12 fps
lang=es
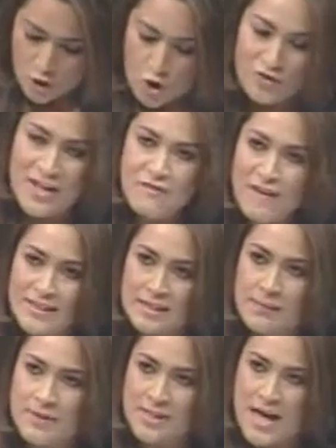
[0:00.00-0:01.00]
con
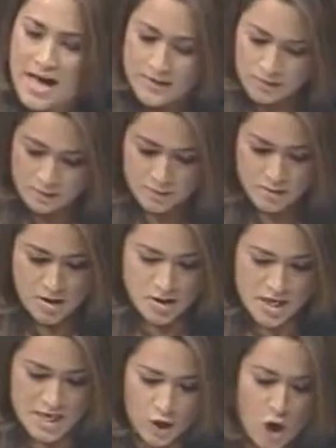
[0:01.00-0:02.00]
efectividad
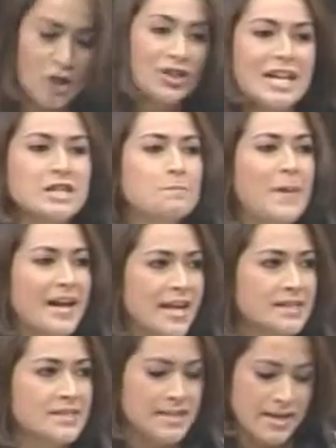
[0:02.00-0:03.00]
y con
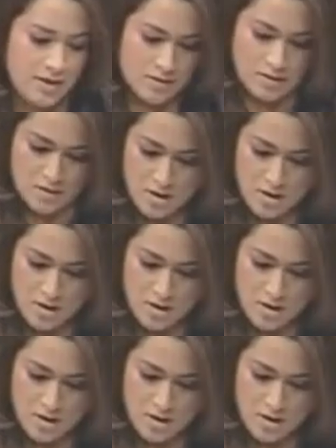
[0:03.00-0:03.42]
transparencia,